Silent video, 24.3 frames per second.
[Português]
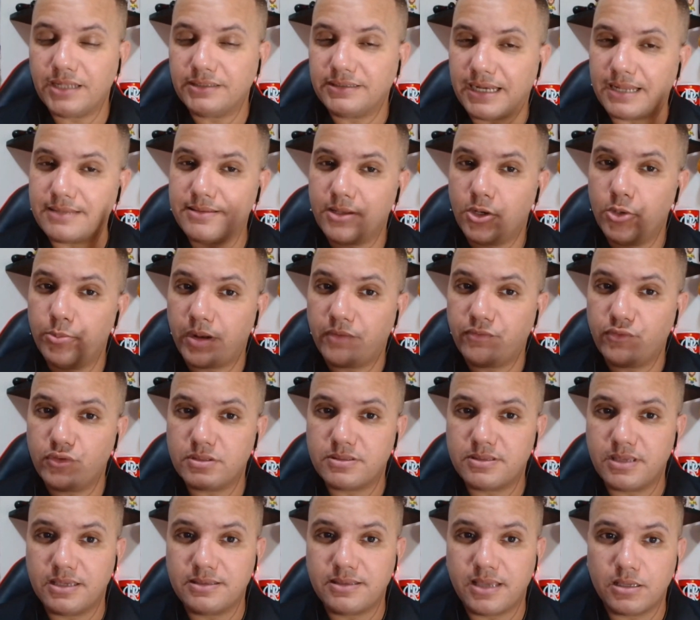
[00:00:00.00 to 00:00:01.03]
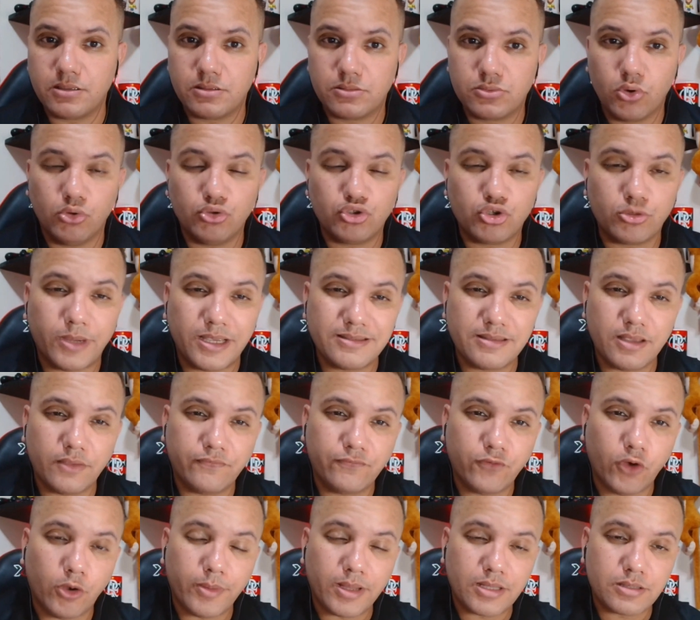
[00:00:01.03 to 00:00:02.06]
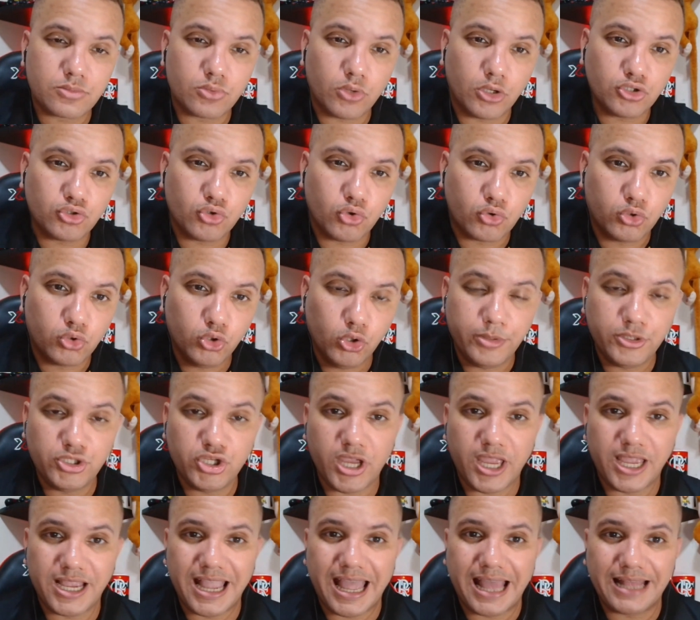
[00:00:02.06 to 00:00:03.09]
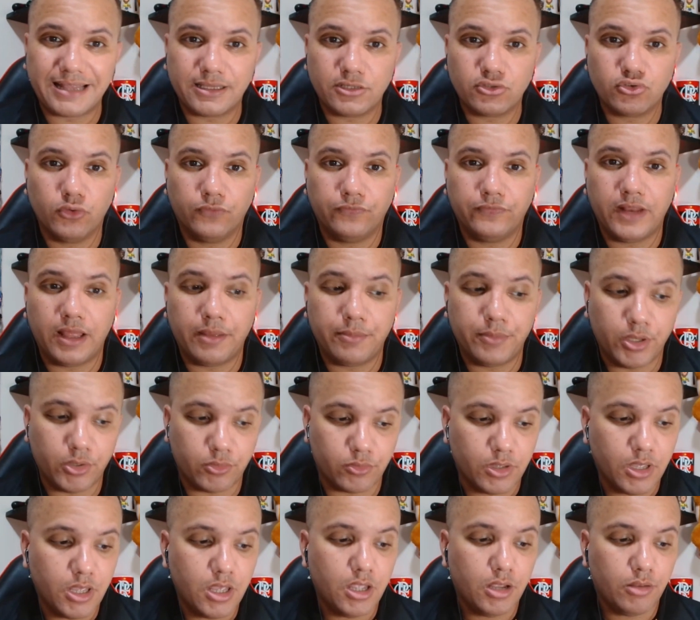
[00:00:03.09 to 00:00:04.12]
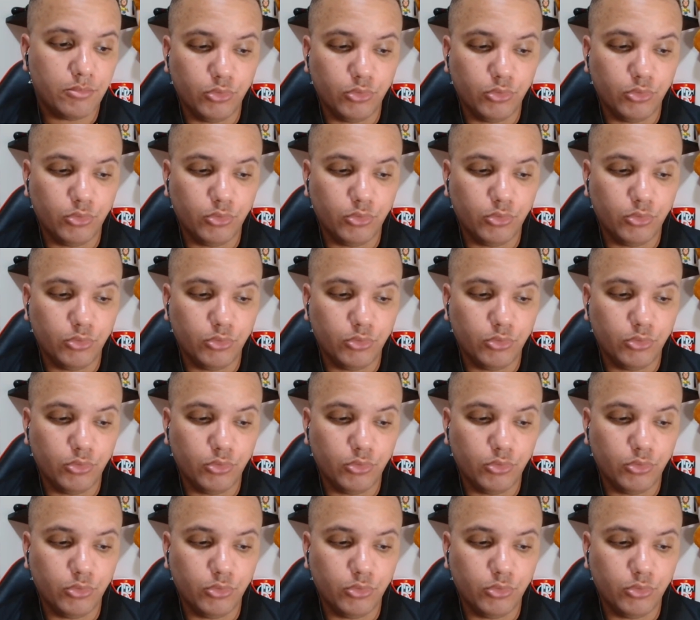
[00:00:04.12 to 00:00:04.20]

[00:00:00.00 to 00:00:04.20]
trazendo para vocês as últimas informações do Clube de Regatas do Flamengo.